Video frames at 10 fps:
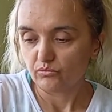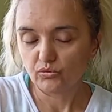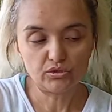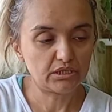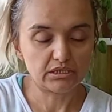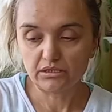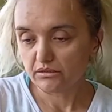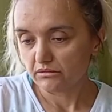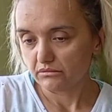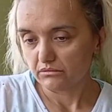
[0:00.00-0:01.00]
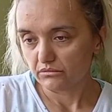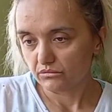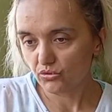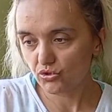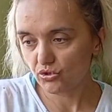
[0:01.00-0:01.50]
Bunların
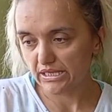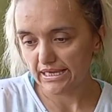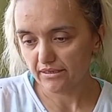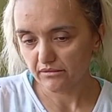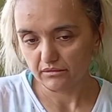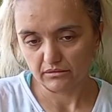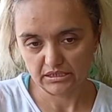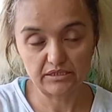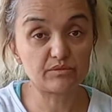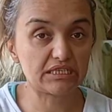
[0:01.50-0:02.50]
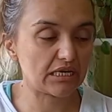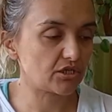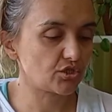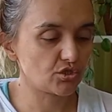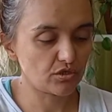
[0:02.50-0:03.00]
Üçü de kırmızı
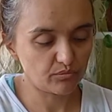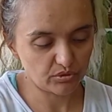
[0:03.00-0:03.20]
açıyor.